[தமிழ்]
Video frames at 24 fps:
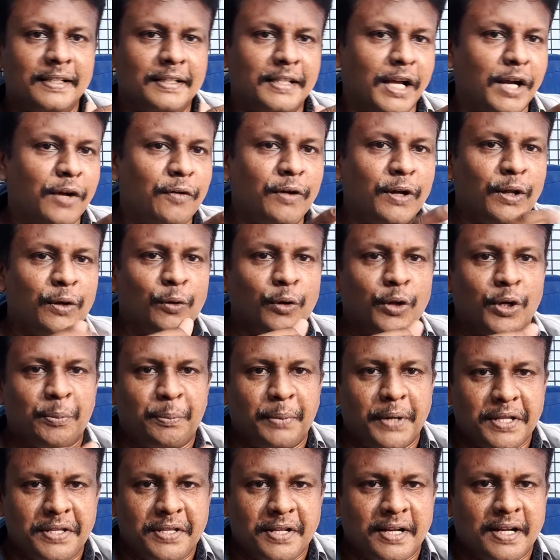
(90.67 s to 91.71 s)
இந்த தகவல் உங்களுக்கு
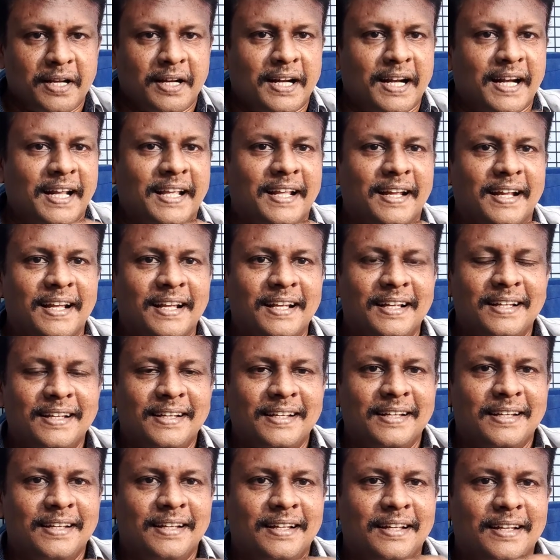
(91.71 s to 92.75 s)
பிடிச்சிருக்குன்னு நினைக்கிறேன்
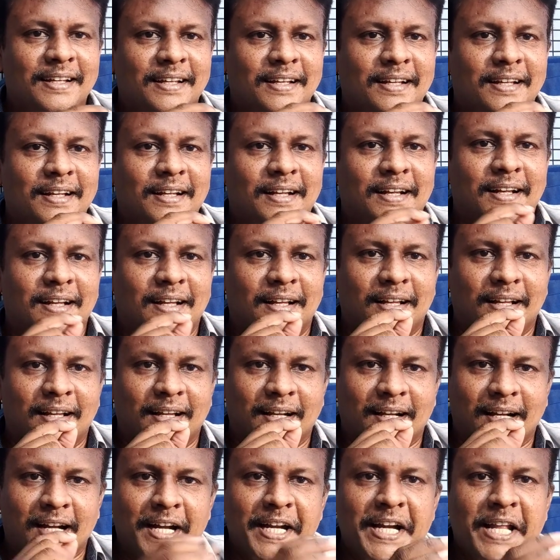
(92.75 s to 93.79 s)

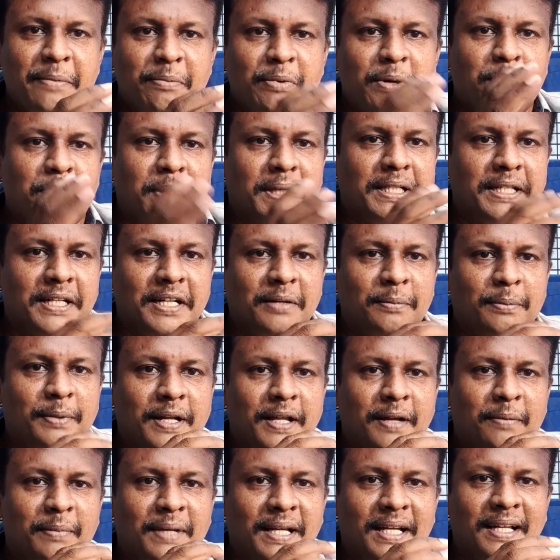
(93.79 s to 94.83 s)
கண்டிப்பாக
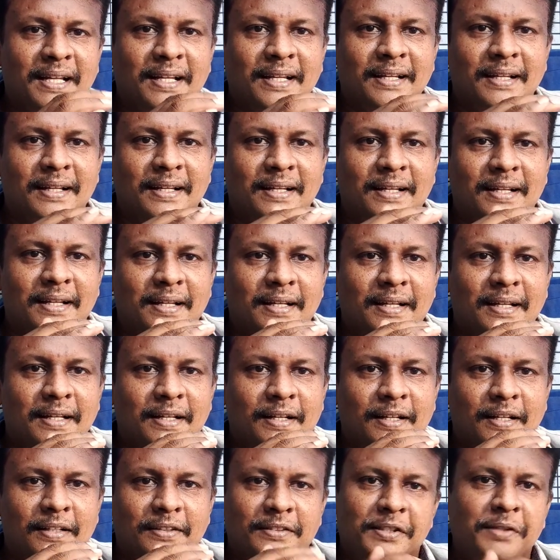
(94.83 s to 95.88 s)
பதட்டப்படாமல்
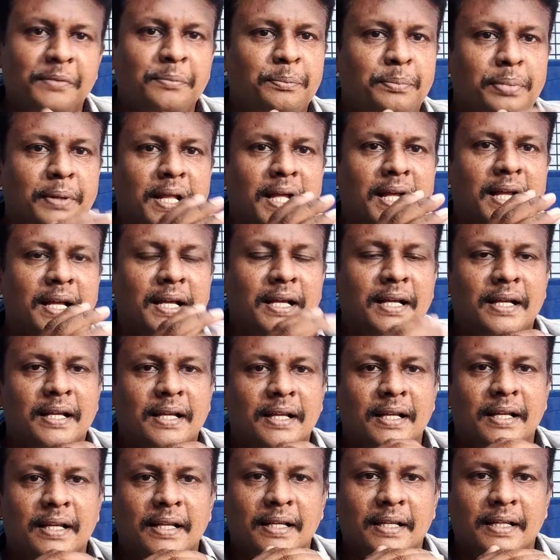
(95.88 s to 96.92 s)
சிம்பிளாக
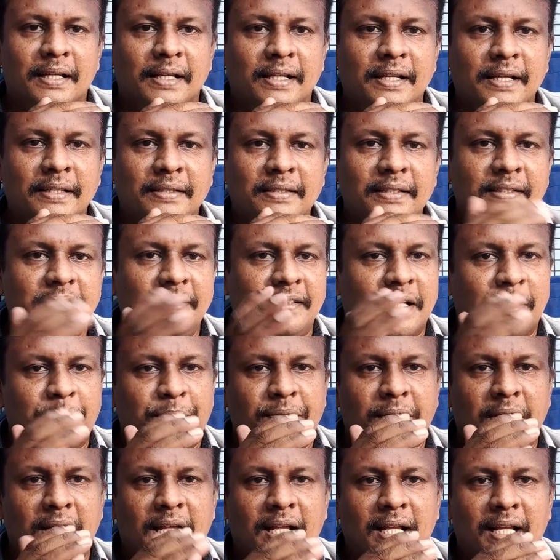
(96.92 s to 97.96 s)
ஈஸி
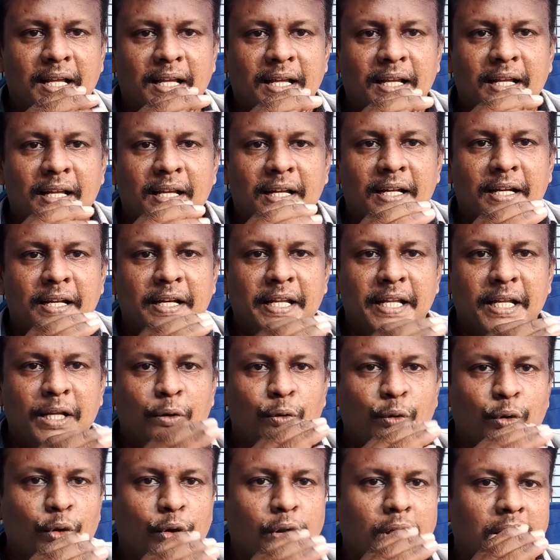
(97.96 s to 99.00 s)
ஸ்டெப்ஸில் நீங்கள்
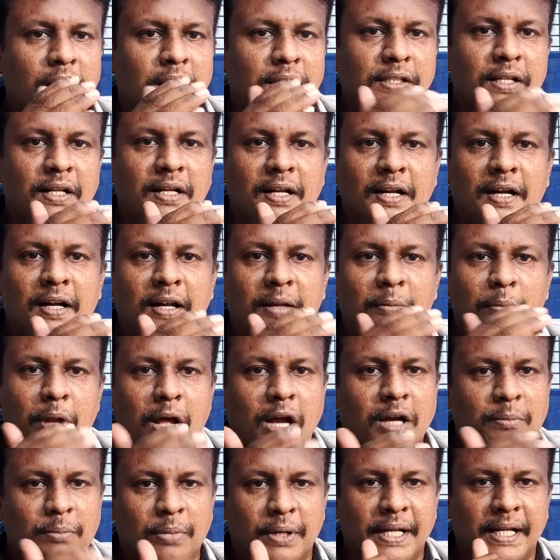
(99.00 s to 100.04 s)
உங்களோட ஆதார் கார்டை
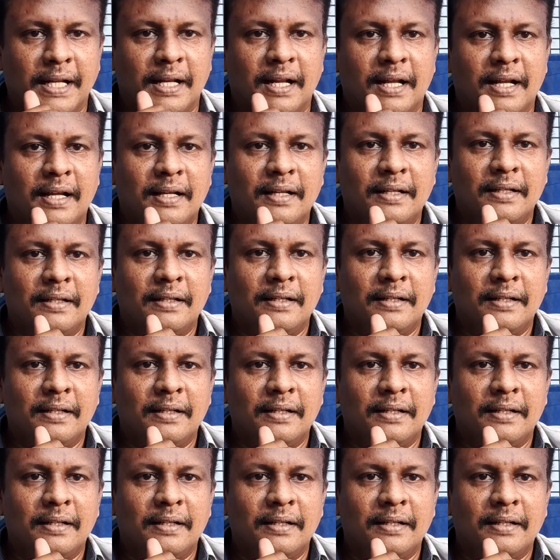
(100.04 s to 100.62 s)
பிளாக் பண்ணிக்கலாம்